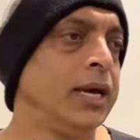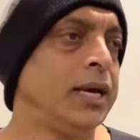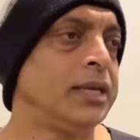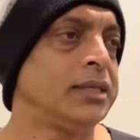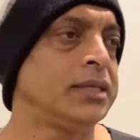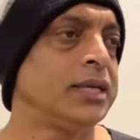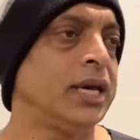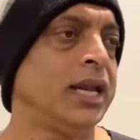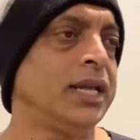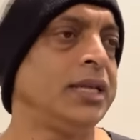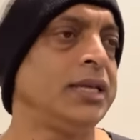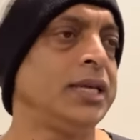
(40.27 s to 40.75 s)

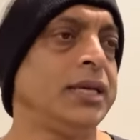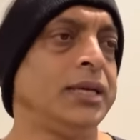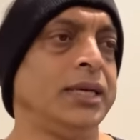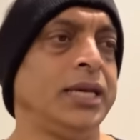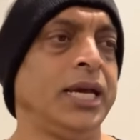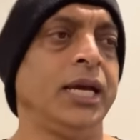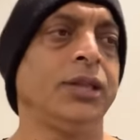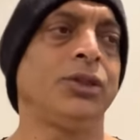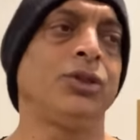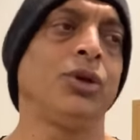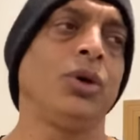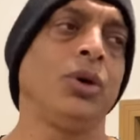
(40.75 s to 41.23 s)
चलें जी
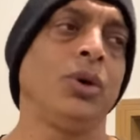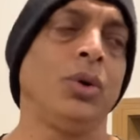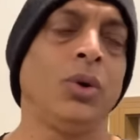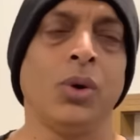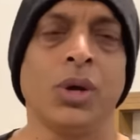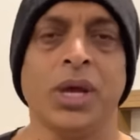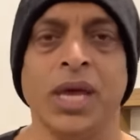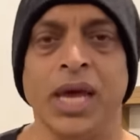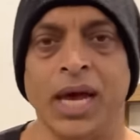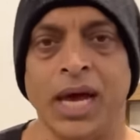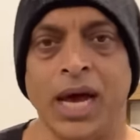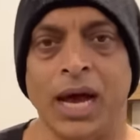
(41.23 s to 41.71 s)
ये तो हो
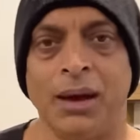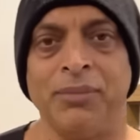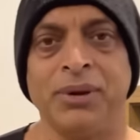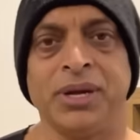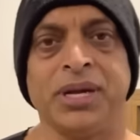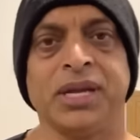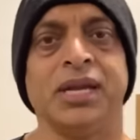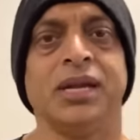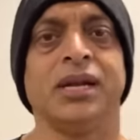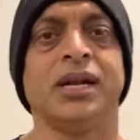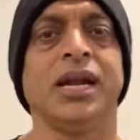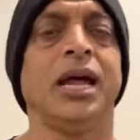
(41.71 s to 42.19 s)
गया
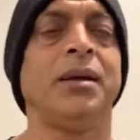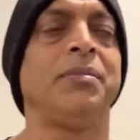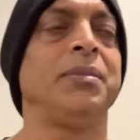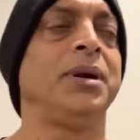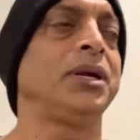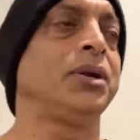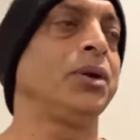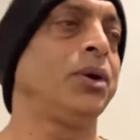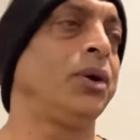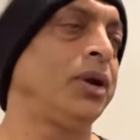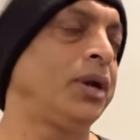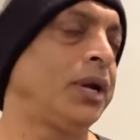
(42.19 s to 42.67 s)
आमिर की
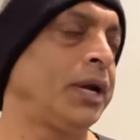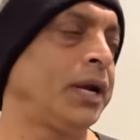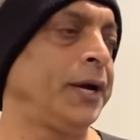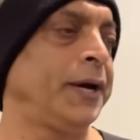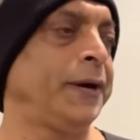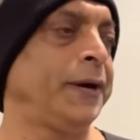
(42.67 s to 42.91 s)
रिटायरमेंट और